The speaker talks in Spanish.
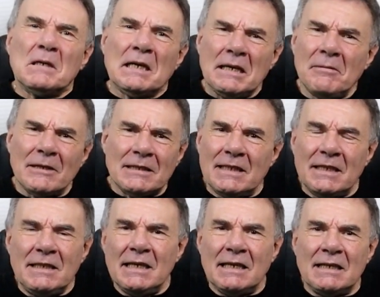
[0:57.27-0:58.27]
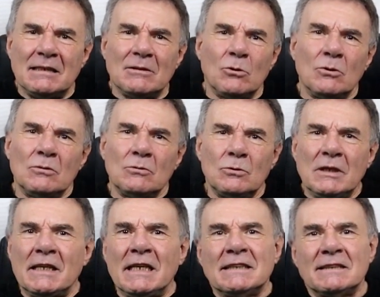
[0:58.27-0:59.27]
River tenía
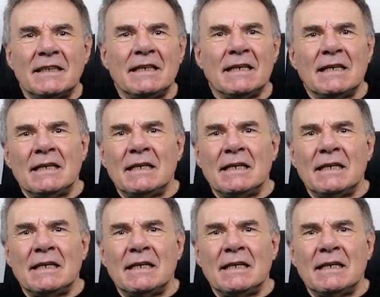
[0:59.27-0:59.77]
una delantera